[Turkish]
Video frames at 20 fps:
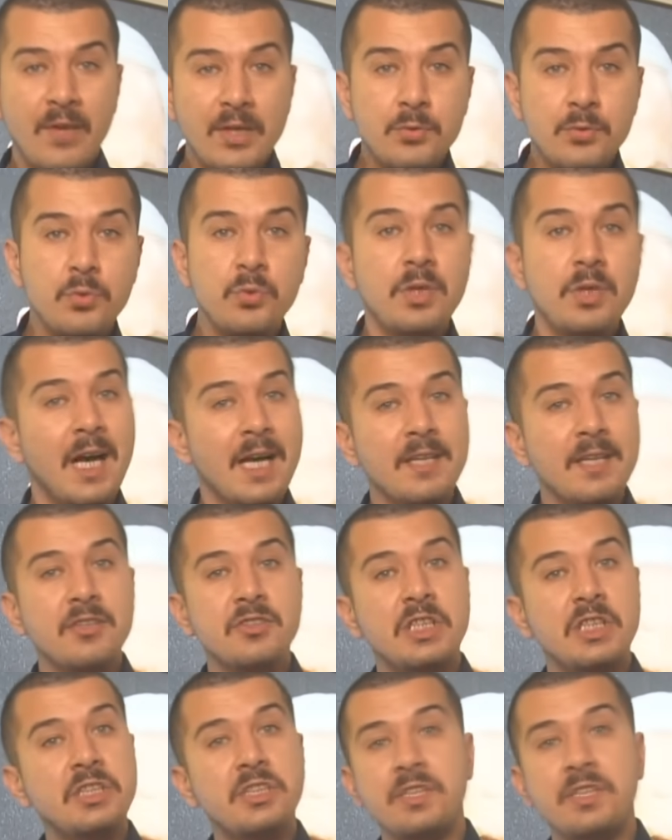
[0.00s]
Ve dünyanın
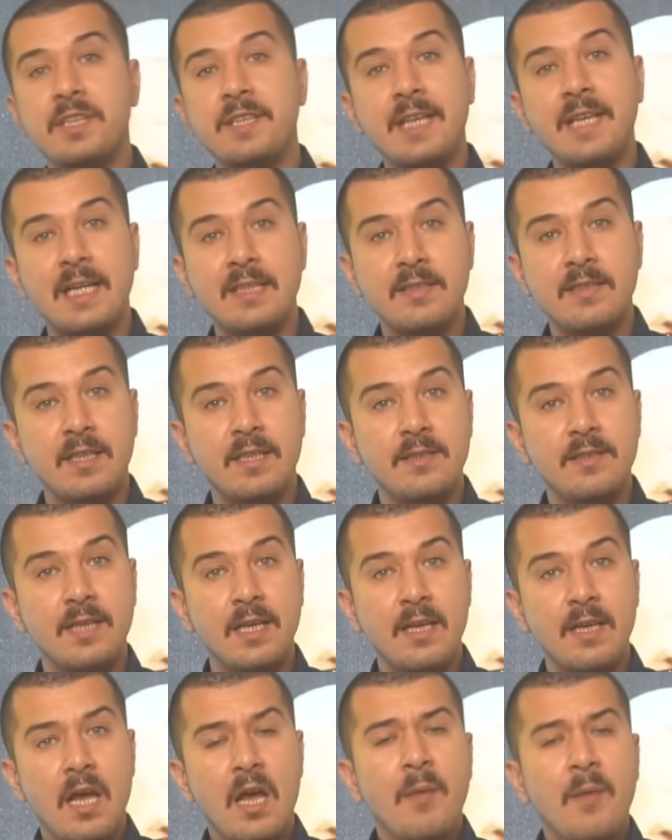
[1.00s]
çeşitli kentlerinden